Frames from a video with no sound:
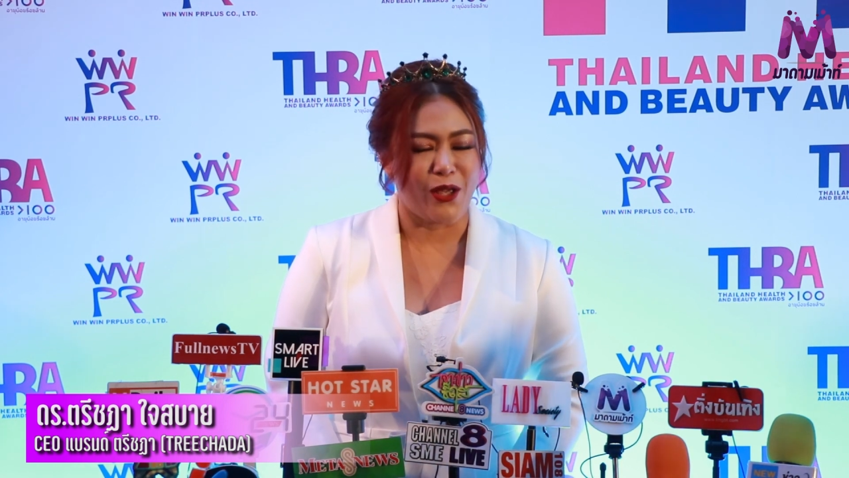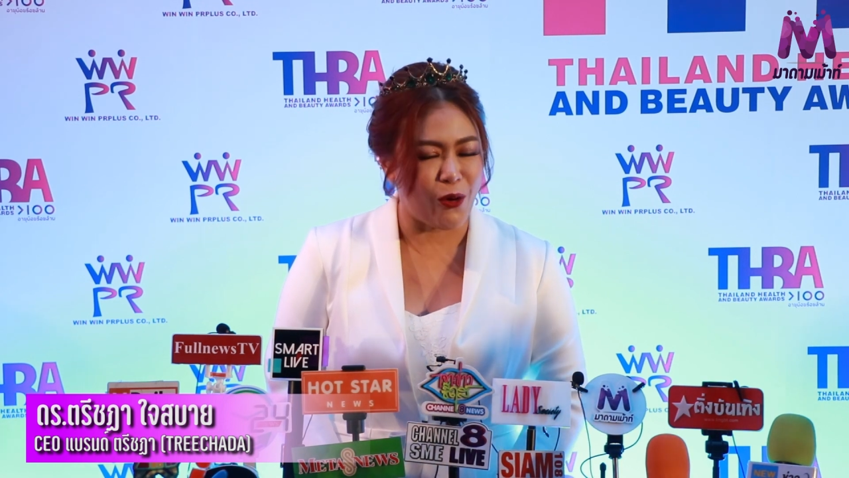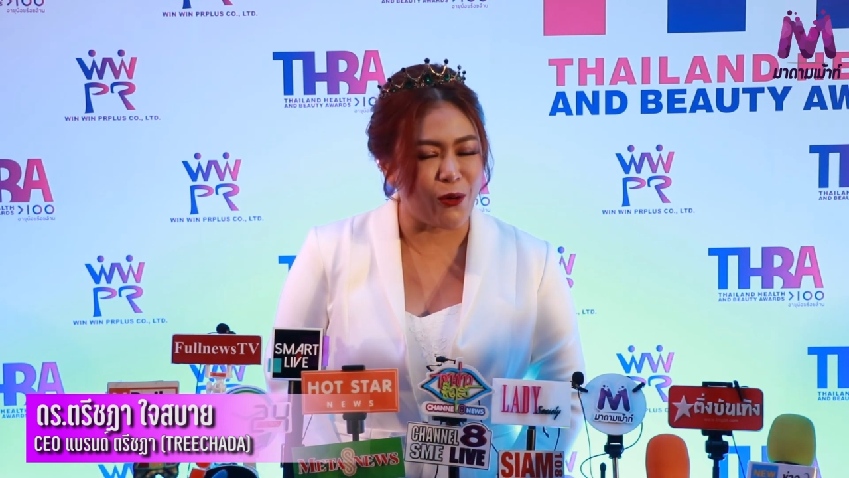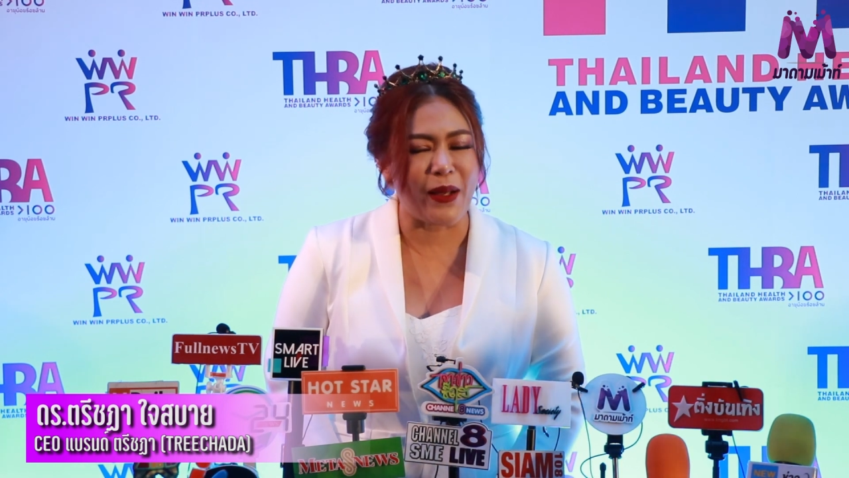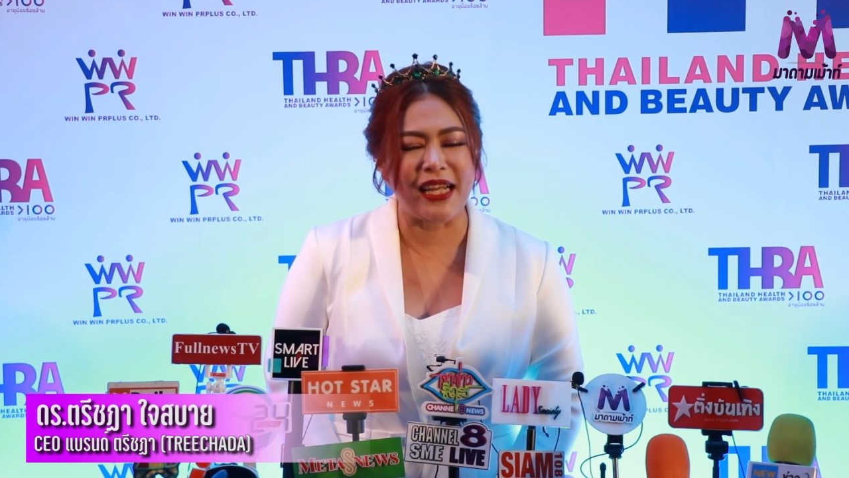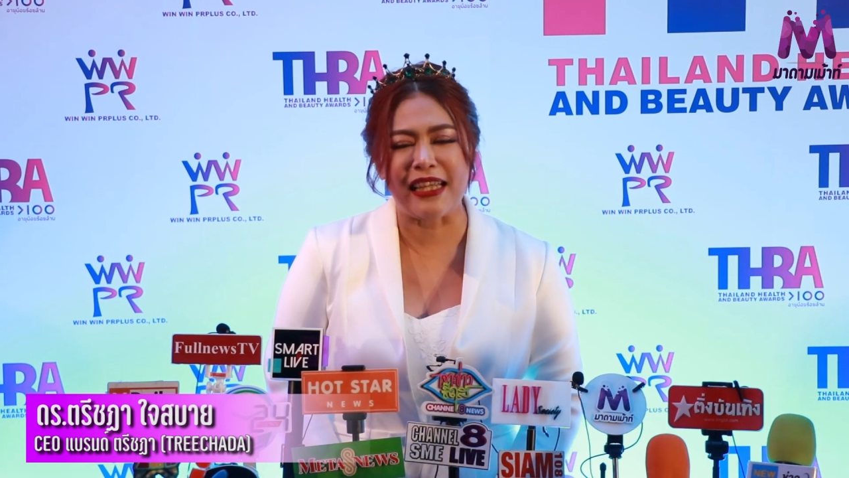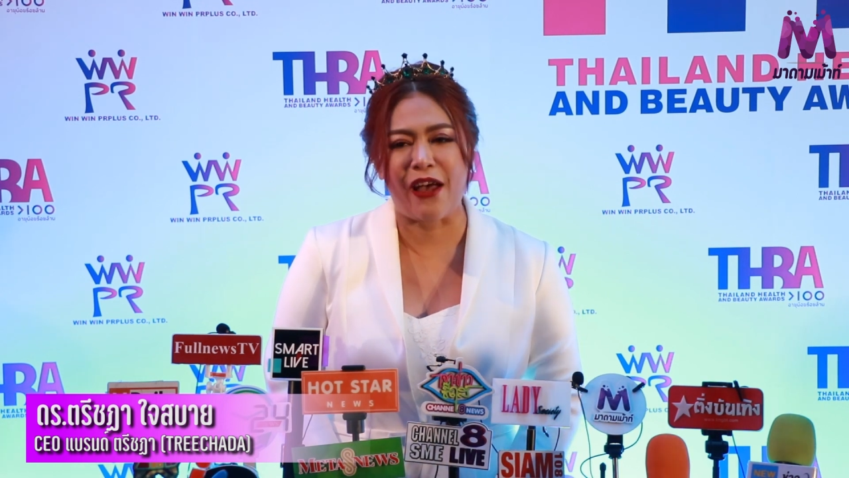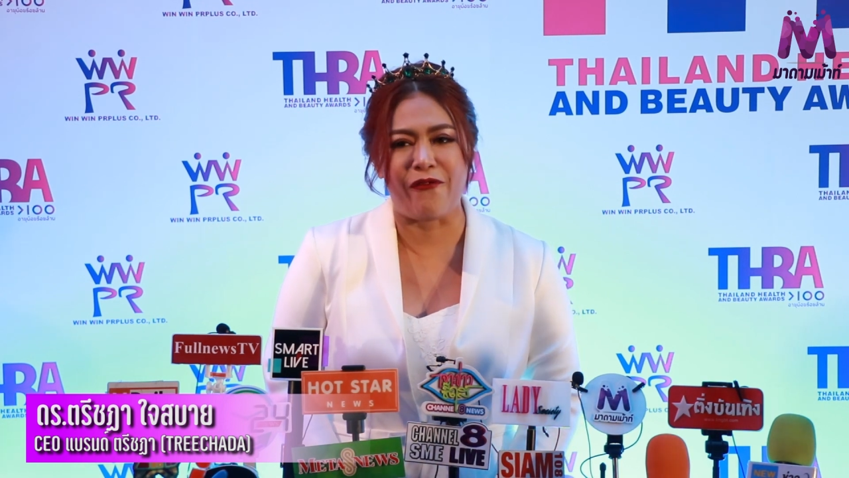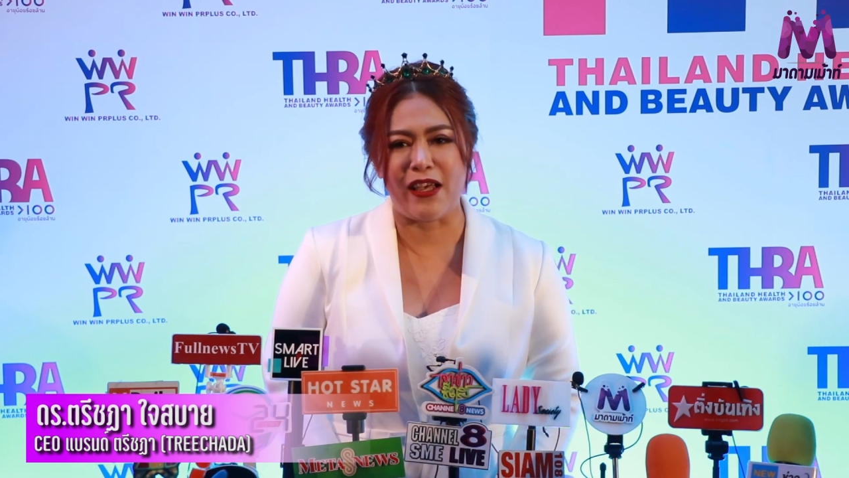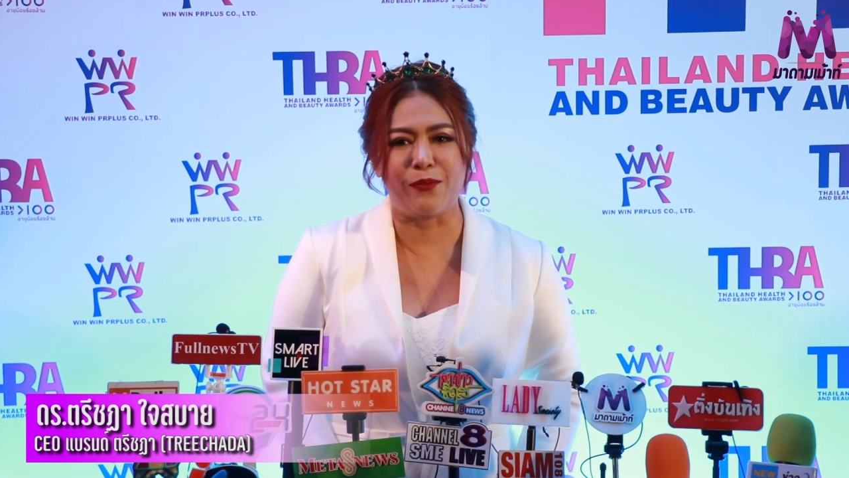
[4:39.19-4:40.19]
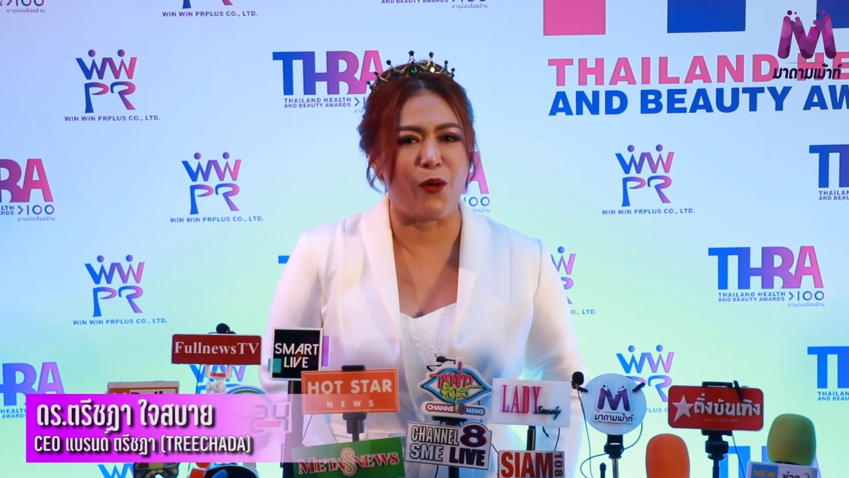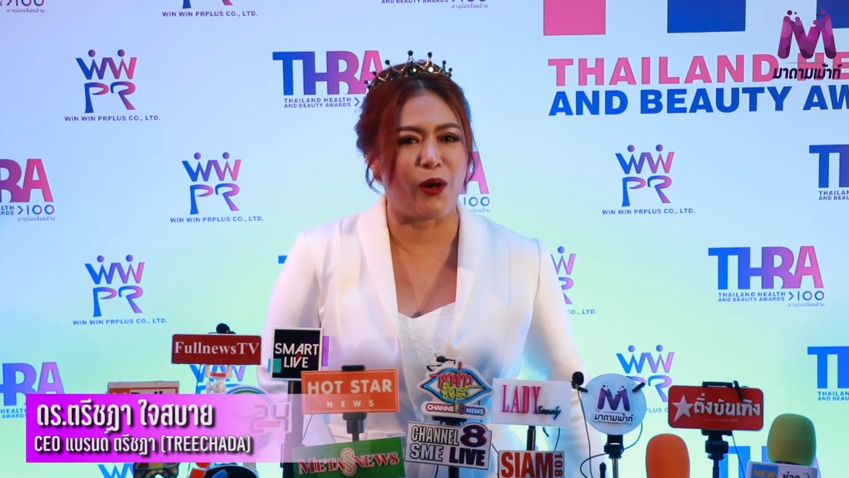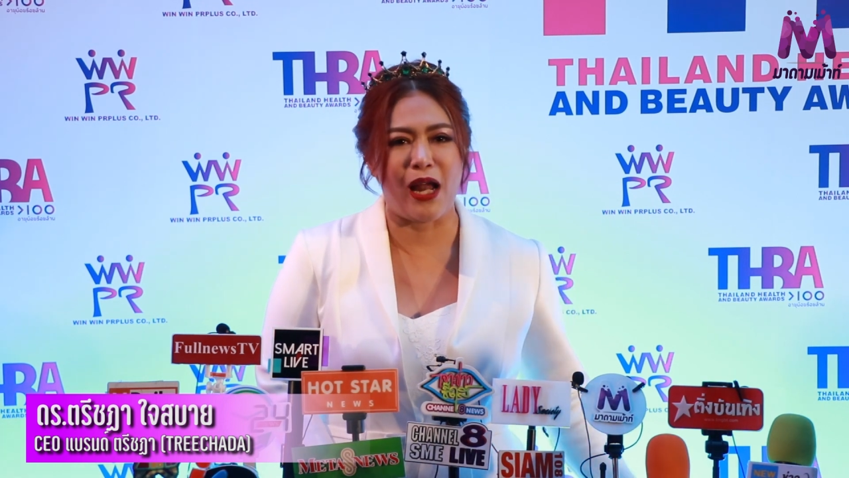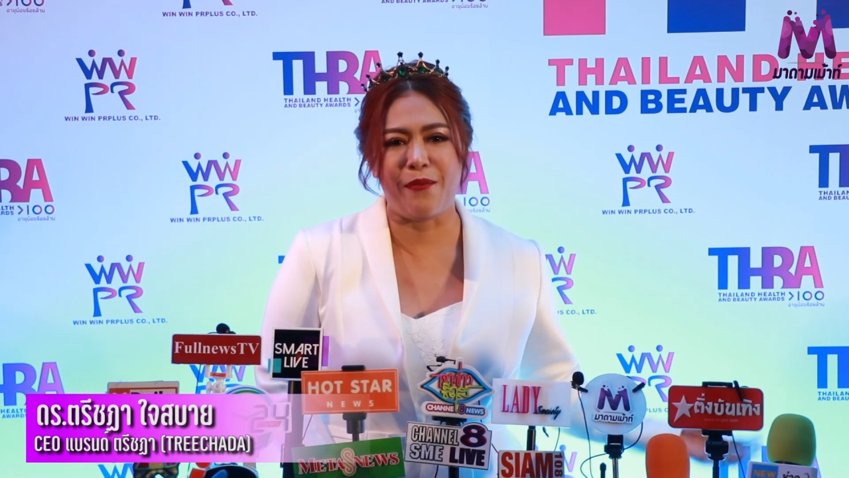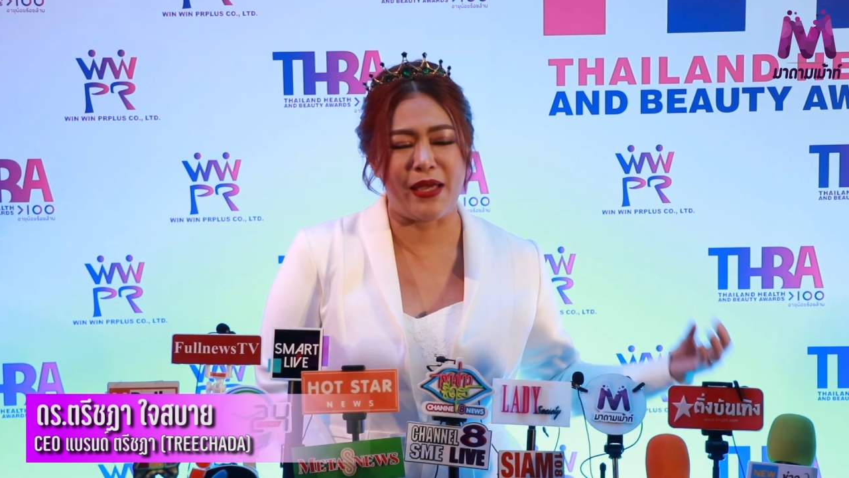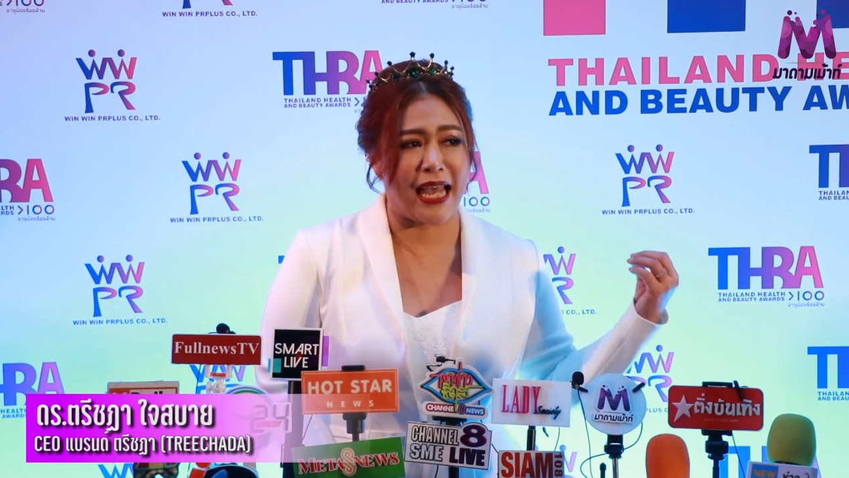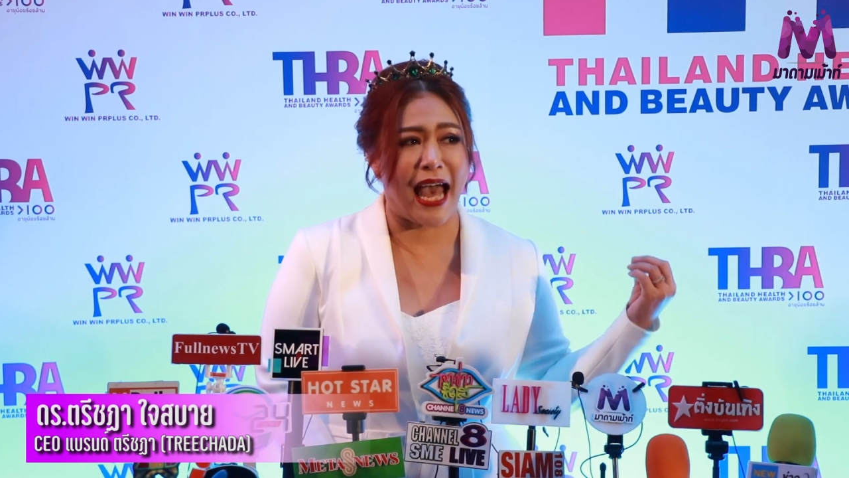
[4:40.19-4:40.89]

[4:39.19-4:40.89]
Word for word: อยู่มาตั้งแต่ Facebook เริ่มมี